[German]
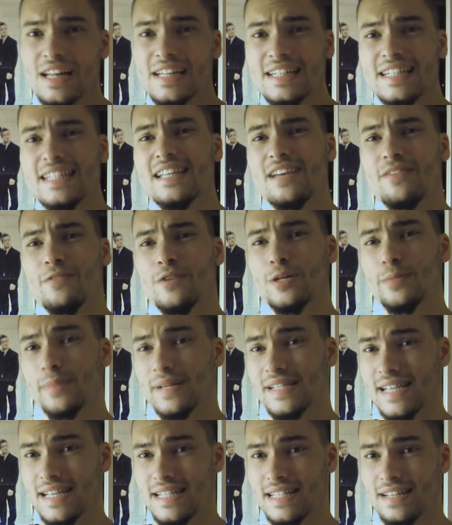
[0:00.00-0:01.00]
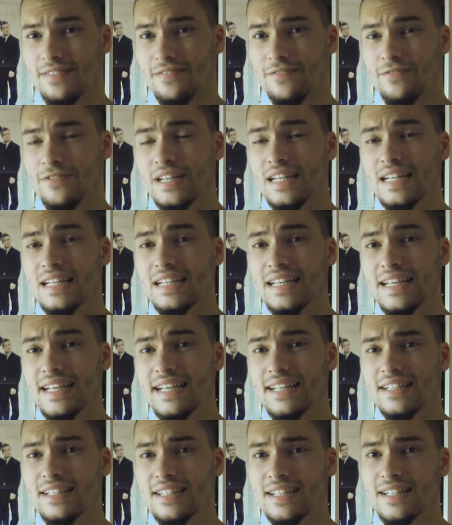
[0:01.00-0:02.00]
Weil dieser Film hat sehr, sehr viele
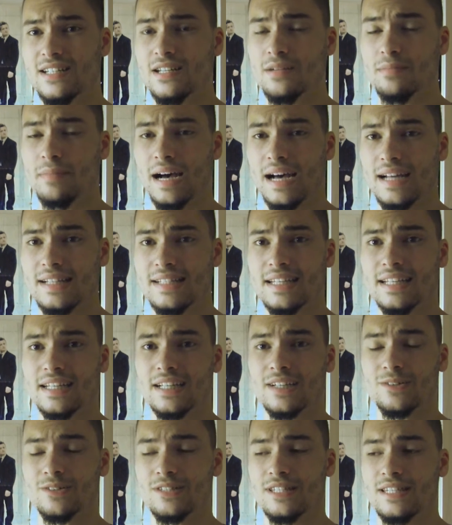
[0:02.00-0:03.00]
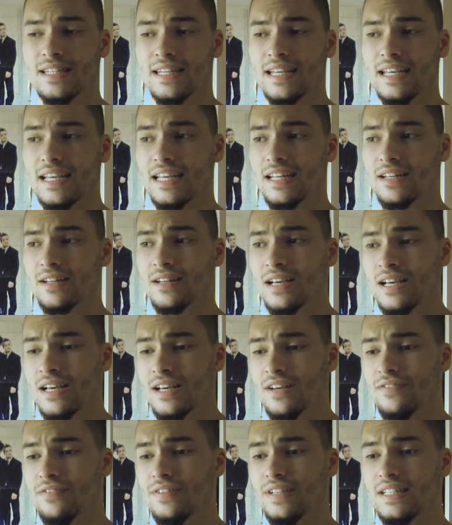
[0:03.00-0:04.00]
ähnliche Thematiken und Szenen
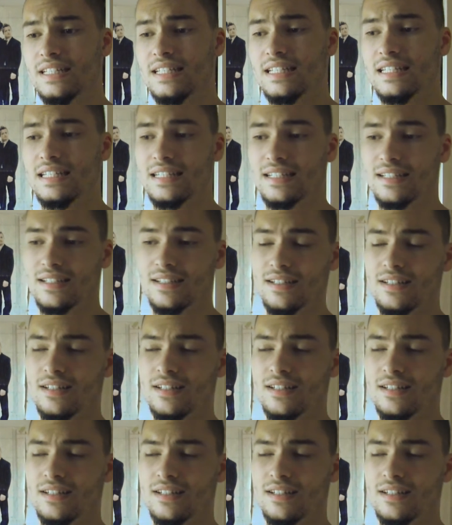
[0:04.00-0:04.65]
wie die